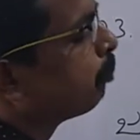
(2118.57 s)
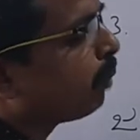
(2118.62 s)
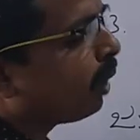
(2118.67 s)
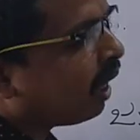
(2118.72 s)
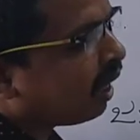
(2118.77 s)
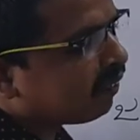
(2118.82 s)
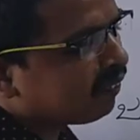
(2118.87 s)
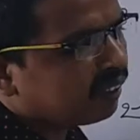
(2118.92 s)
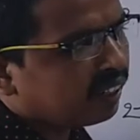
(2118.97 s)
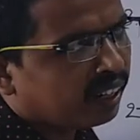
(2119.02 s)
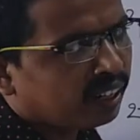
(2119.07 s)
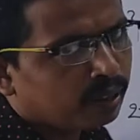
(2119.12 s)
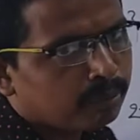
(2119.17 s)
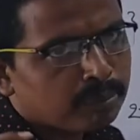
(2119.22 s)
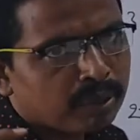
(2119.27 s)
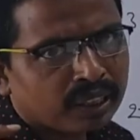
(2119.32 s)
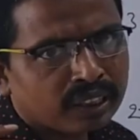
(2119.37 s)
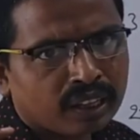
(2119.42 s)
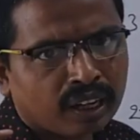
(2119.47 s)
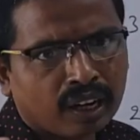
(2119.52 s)
భావనల
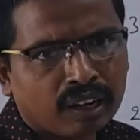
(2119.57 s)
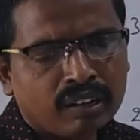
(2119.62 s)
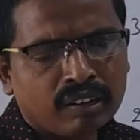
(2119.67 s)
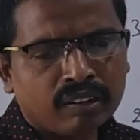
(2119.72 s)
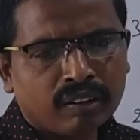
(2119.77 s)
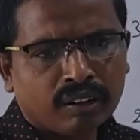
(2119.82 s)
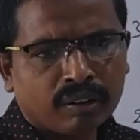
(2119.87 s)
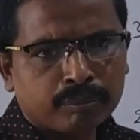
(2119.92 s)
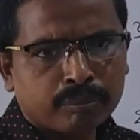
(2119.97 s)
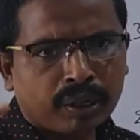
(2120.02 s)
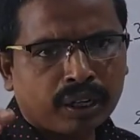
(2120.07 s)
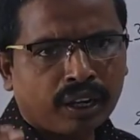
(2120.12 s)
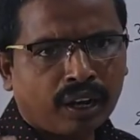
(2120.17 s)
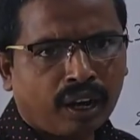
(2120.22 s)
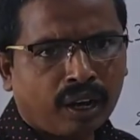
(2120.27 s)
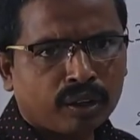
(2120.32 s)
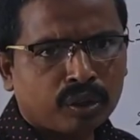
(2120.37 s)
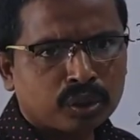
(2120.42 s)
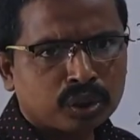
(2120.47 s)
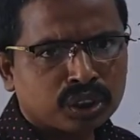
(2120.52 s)
మీద మరి
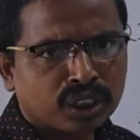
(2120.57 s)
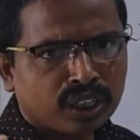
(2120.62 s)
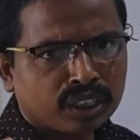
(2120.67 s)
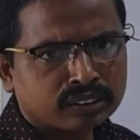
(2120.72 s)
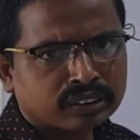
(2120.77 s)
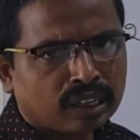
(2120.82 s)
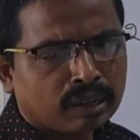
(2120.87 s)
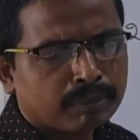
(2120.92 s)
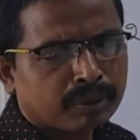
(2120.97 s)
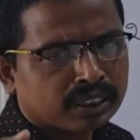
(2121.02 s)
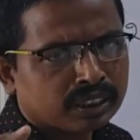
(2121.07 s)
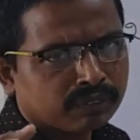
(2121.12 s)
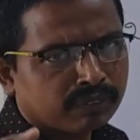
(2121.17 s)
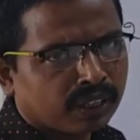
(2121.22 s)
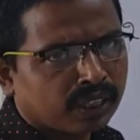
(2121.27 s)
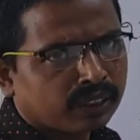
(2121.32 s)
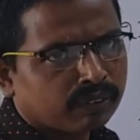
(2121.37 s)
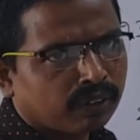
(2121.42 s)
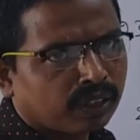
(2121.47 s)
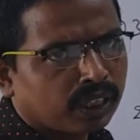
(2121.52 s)
ఆలోచన సామర్థ్యం
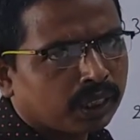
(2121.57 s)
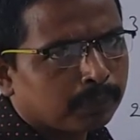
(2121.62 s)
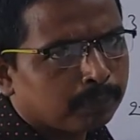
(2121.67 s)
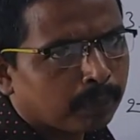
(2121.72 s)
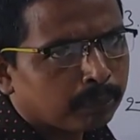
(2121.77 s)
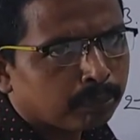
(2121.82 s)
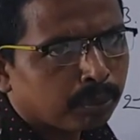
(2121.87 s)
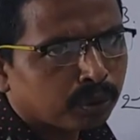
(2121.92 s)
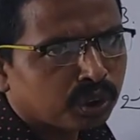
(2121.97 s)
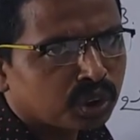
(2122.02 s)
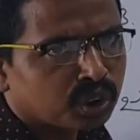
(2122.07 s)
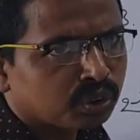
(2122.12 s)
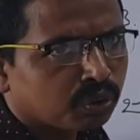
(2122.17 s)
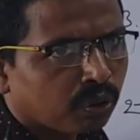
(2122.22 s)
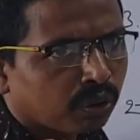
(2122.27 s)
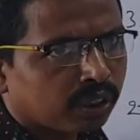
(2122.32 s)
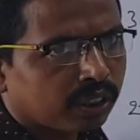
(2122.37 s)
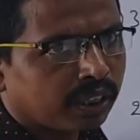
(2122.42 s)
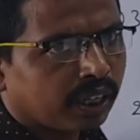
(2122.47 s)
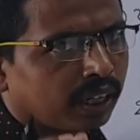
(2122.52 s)
అనేటువంటిది
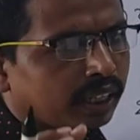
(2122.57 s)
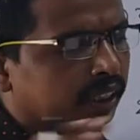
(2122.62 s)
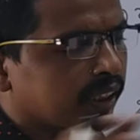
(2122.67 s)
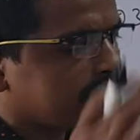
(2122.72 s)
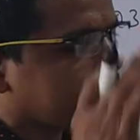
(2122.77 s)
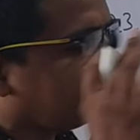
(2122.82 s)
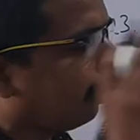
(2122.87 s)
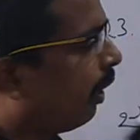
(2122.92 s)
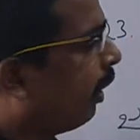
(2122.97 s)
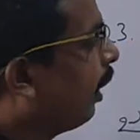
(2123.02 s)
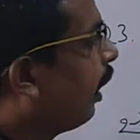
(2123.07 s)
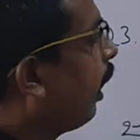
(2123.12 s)
పెంపొందించుకోగలిగితే